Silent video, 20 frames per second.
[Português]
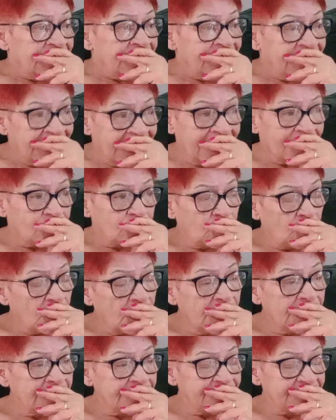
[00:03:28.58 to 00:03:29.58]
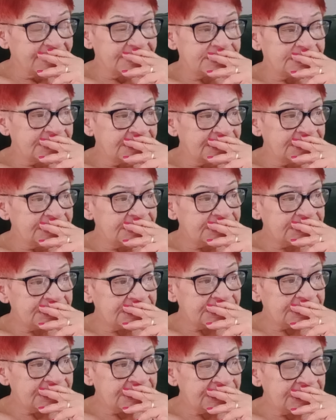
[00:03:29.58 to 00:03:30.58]
E agora, minha
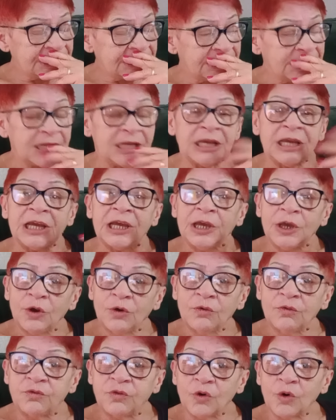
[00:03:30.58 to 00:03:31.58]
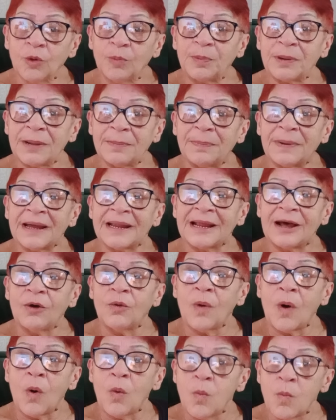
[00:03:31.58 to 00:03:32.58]
gente, eu vou preparar
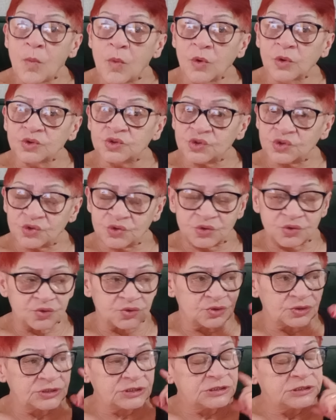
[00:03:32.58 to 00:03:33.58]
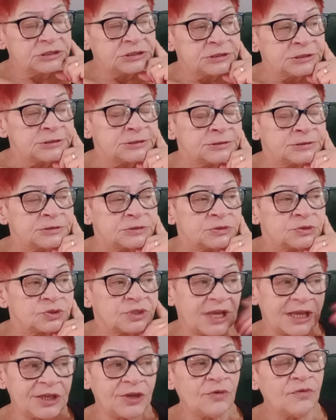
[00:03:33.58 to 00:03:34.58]
o almoço. O
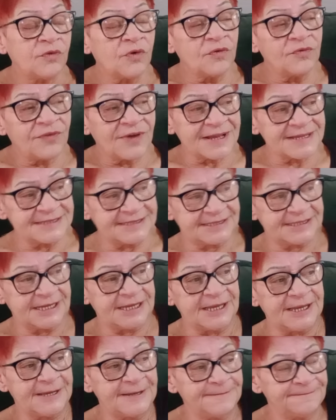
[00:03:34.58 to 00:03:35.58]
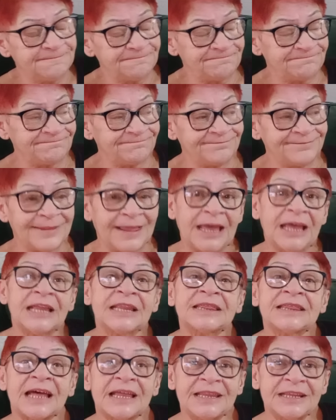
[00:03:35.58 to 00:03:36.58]
que, que eu vou fazer?
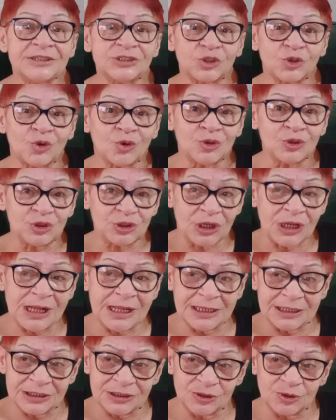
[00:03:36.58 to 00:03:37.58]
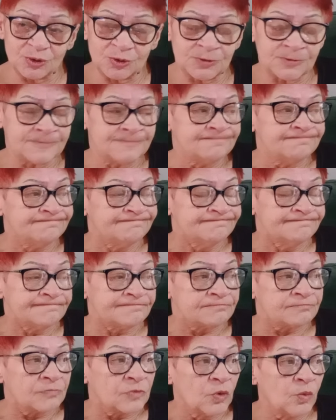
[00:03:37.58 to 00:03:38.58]
Tá descongelando
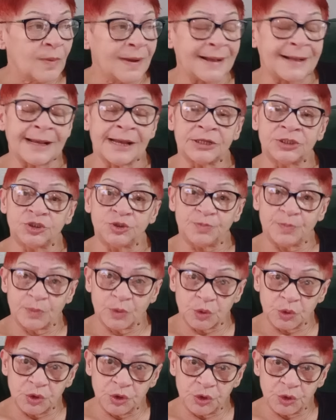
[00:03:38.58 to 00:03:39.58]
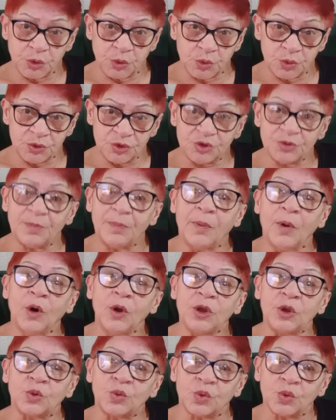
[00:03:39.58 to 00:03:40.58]
uma carne de porco. De
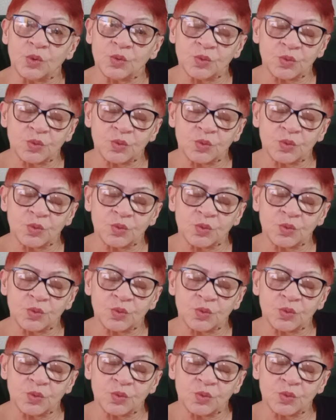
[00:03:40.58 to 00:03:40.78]
porco.